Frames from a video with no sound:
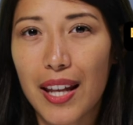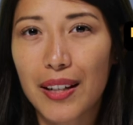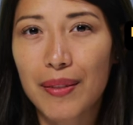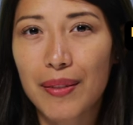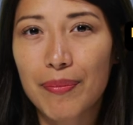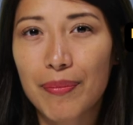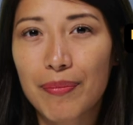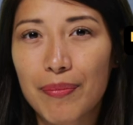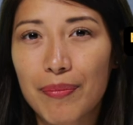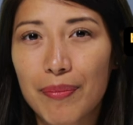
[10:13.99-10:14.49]

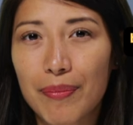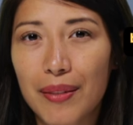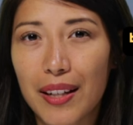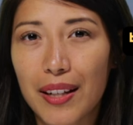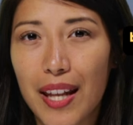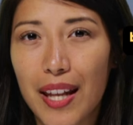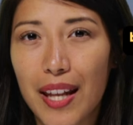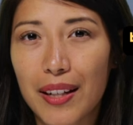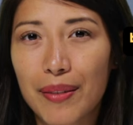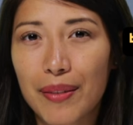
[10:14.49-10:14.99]
자몽주스
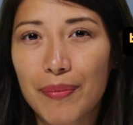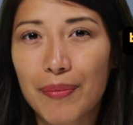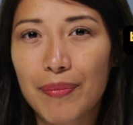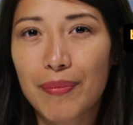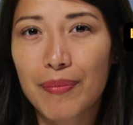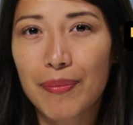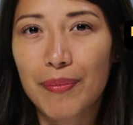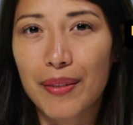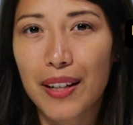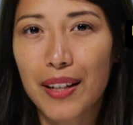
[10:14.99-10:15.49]

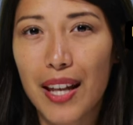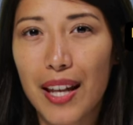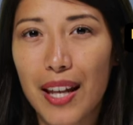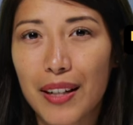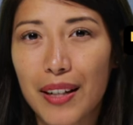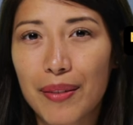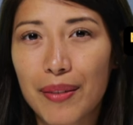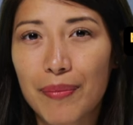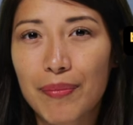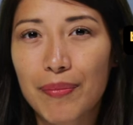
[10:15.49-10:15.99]
아나운서님은
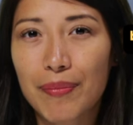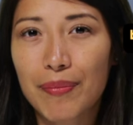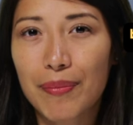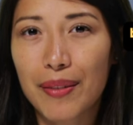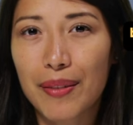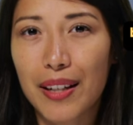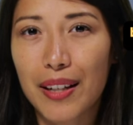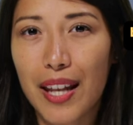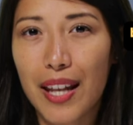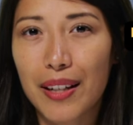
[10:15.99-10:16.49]

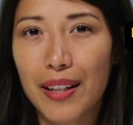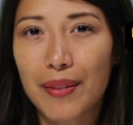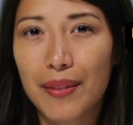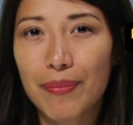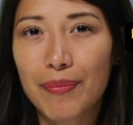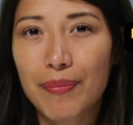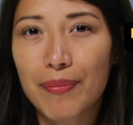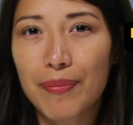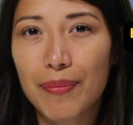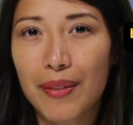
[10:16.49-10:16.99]
하와이에서
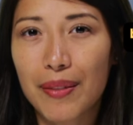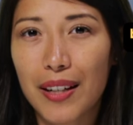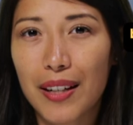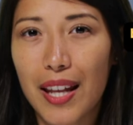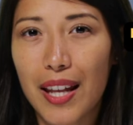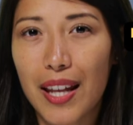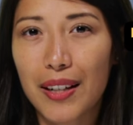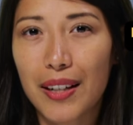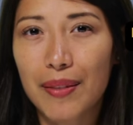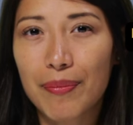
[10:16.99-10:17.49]

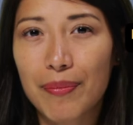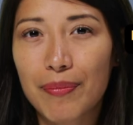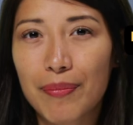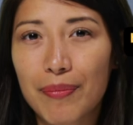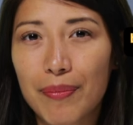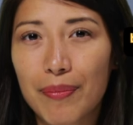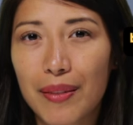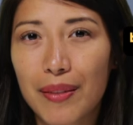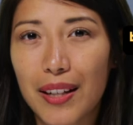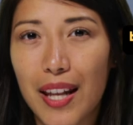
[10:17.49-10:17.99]
밤늦게
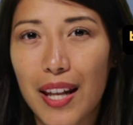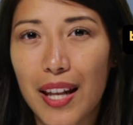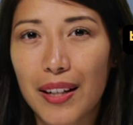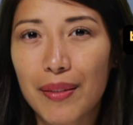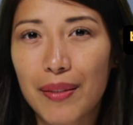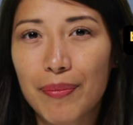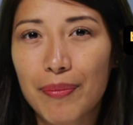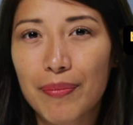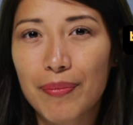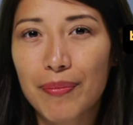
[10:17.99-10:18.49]
노래를 크게
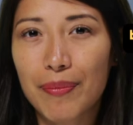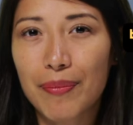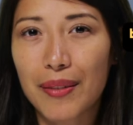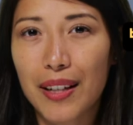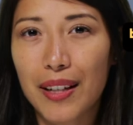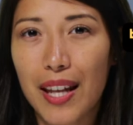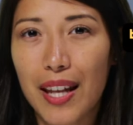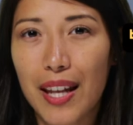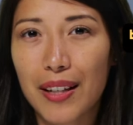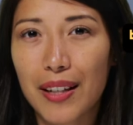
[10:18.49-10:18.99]
불렀으니
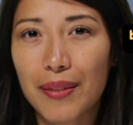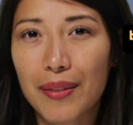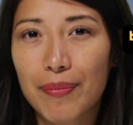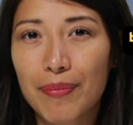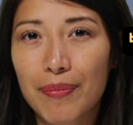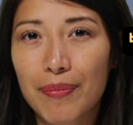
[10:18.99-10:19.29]
불법,